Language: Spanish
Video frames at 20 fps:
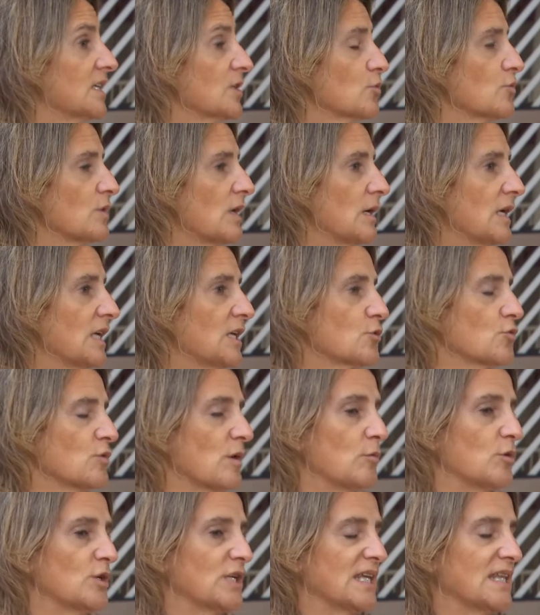es una, es
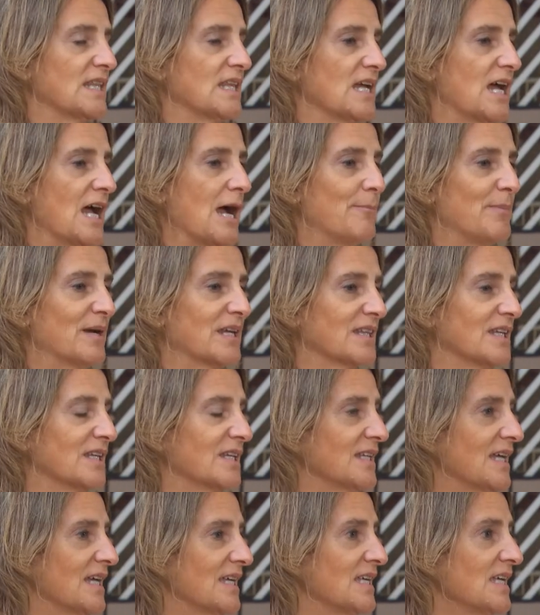una buena idea. A
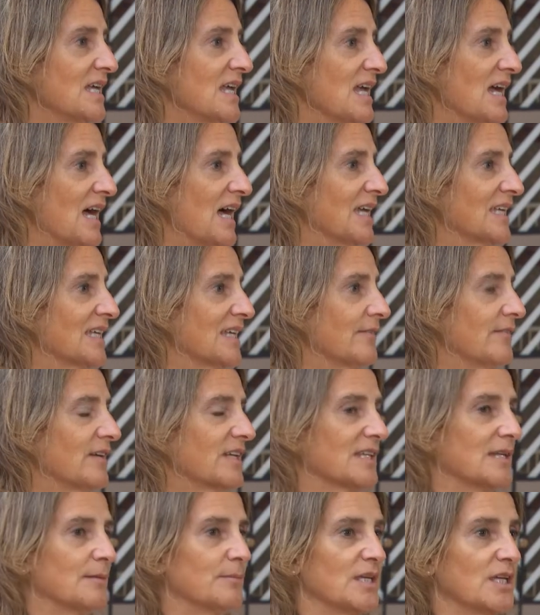partir de ahí hay que
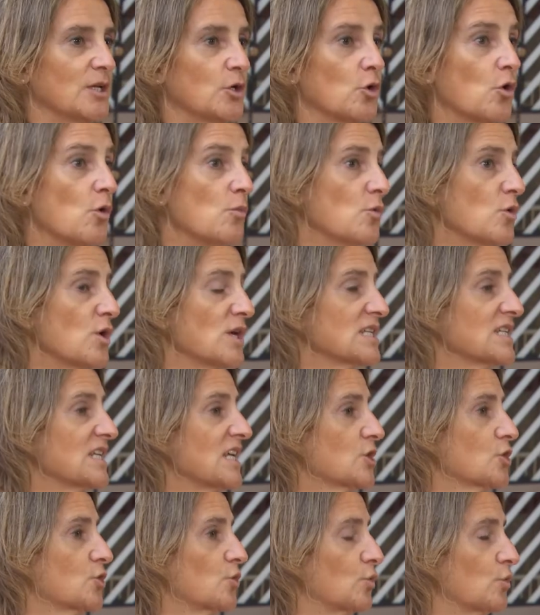ver también cómo es
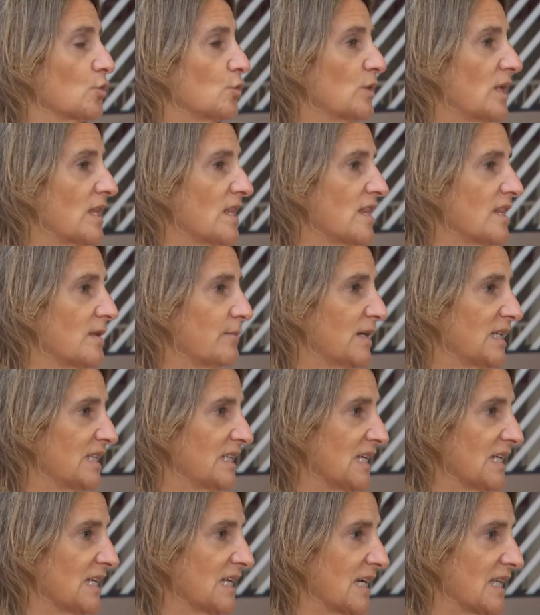la estructura de
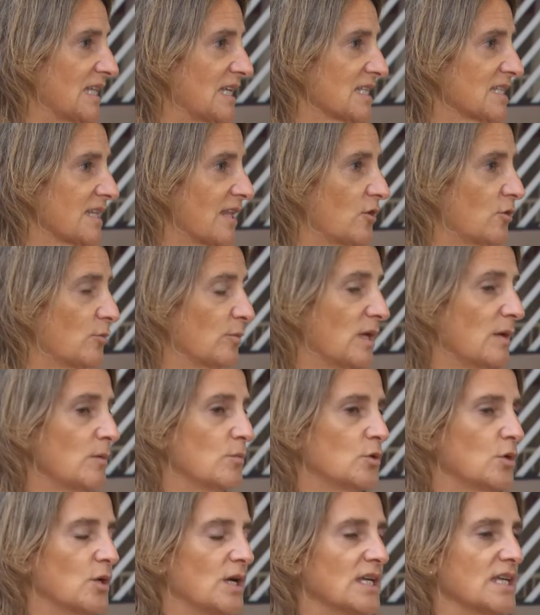demanda en cada Estado
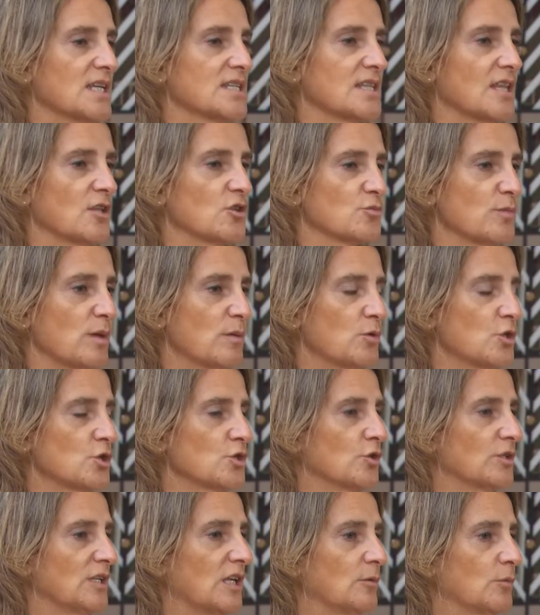miembro. Hay Estados miembros
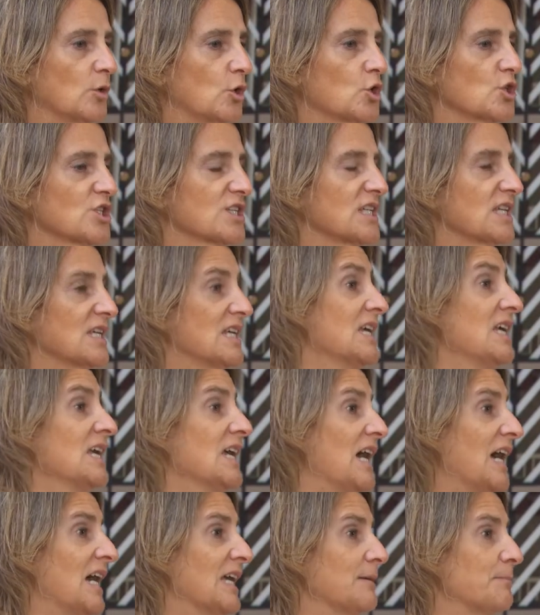donde a lo mejor se,
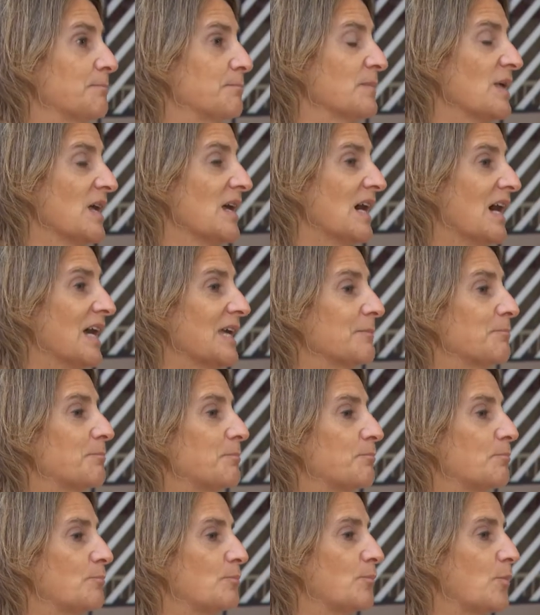hay hay
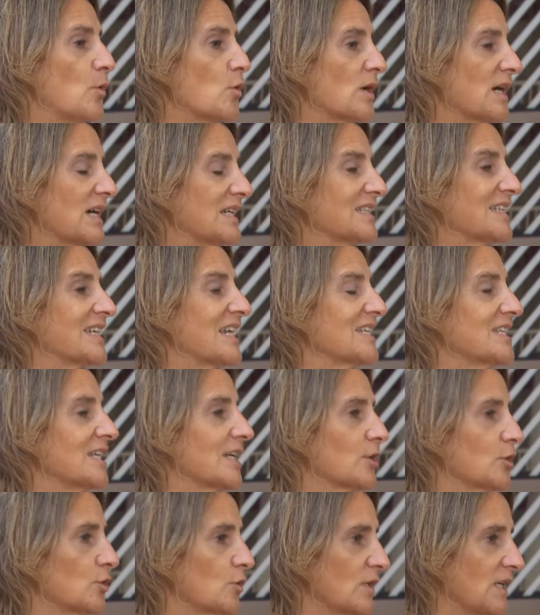poca
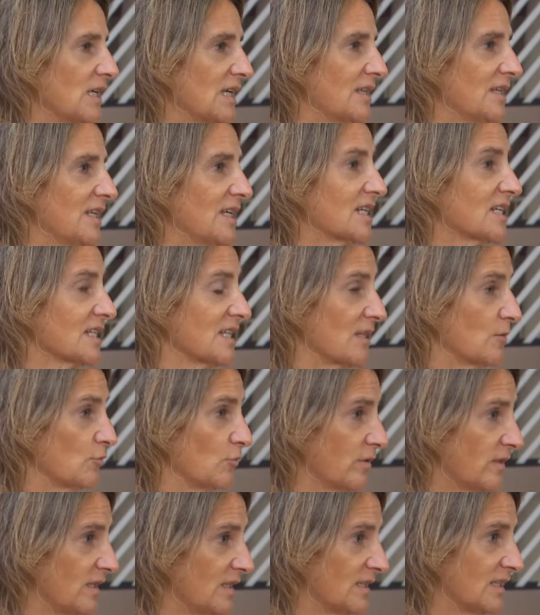trayectoria de
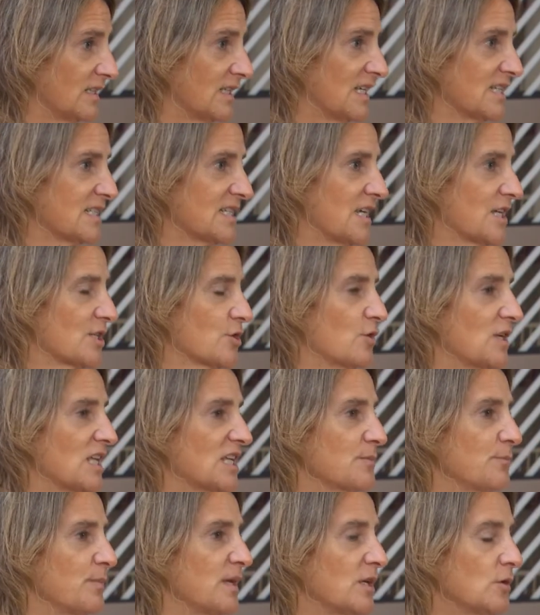reducir esas
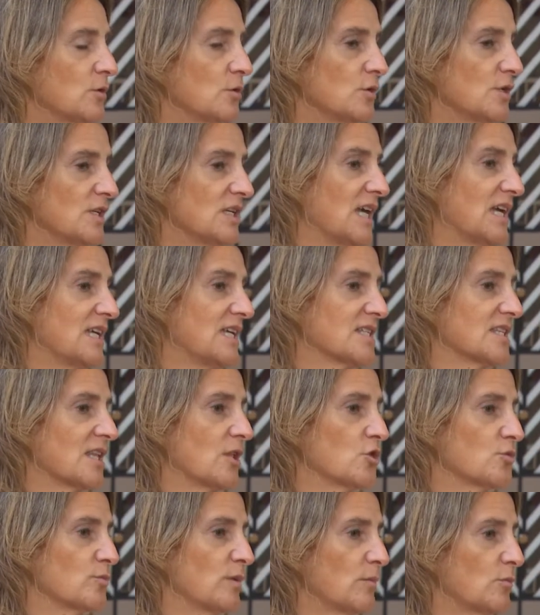horas pico y hay
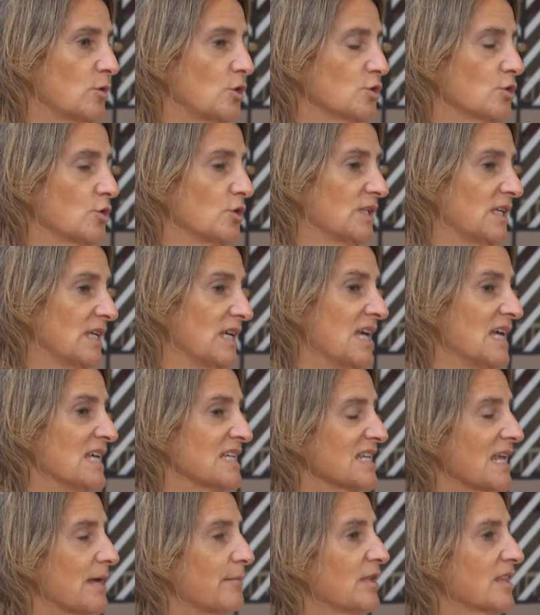Estados miembros donde
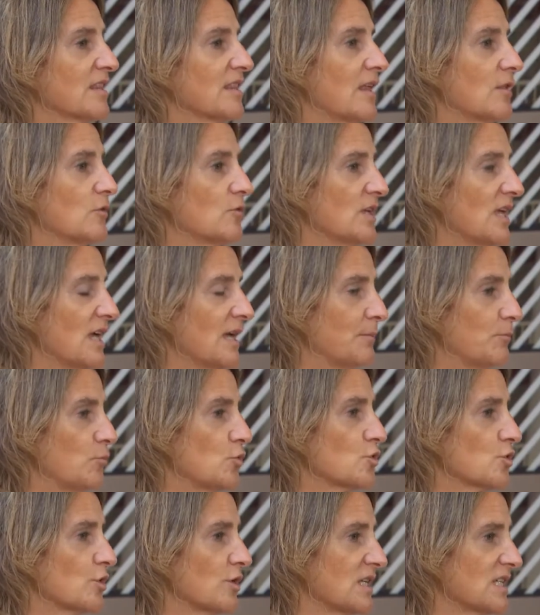se ha avanzado ya en
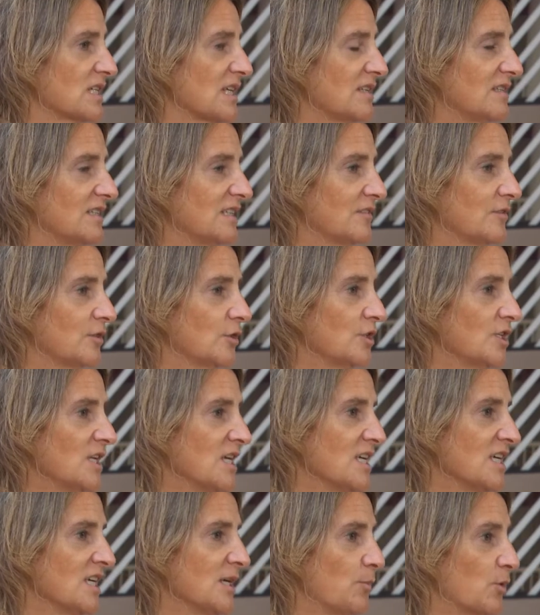mucho en esa dirección
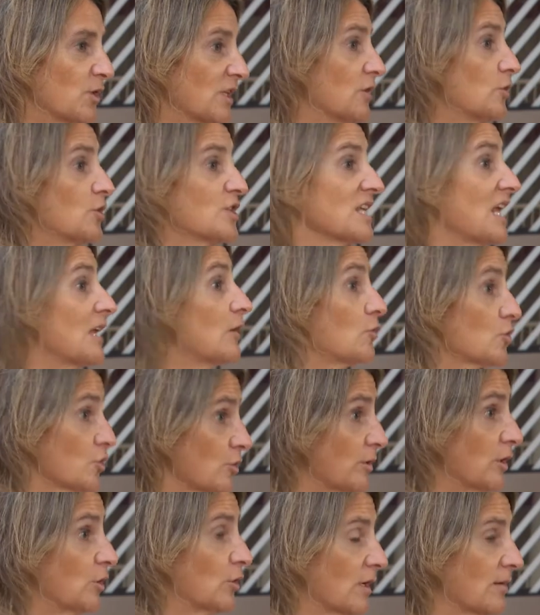y por tanto es algo
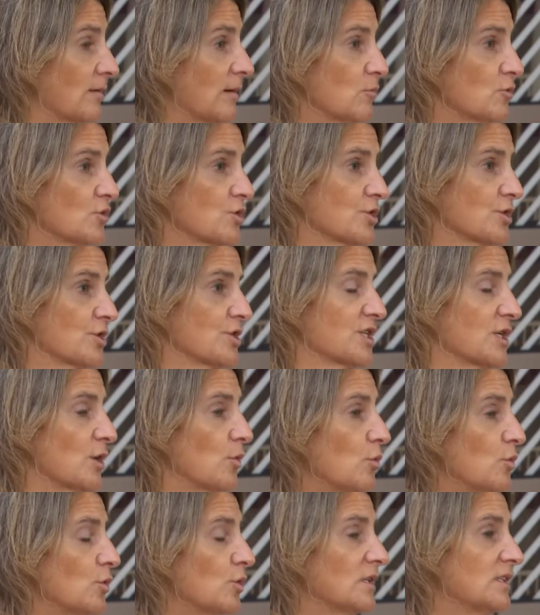sobre lo que vamos
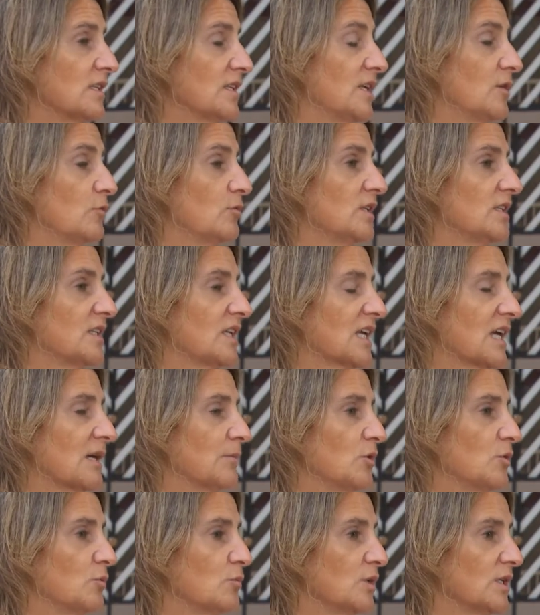seguro a tener un
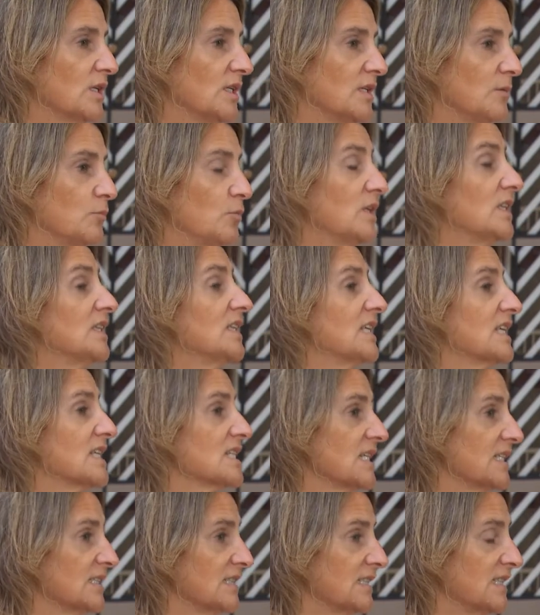intercambio muy, muy
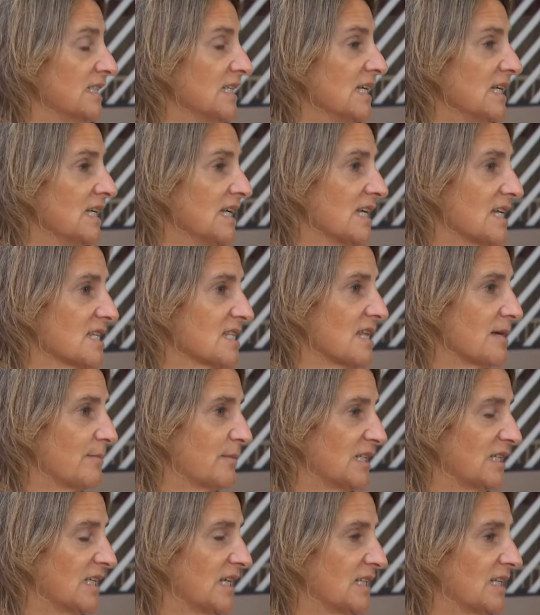interesante esta
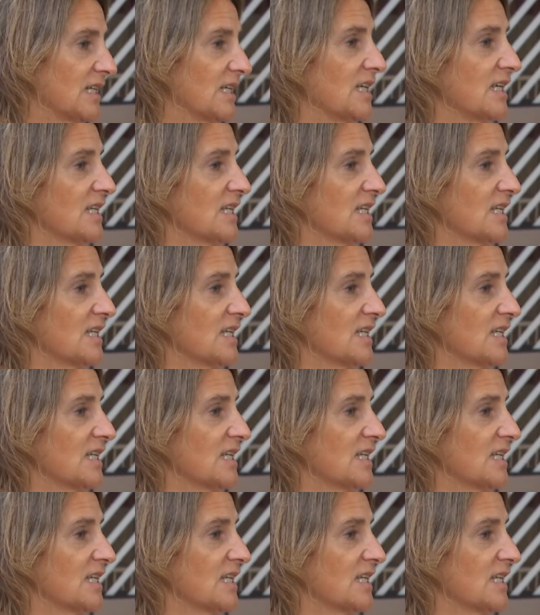mañana.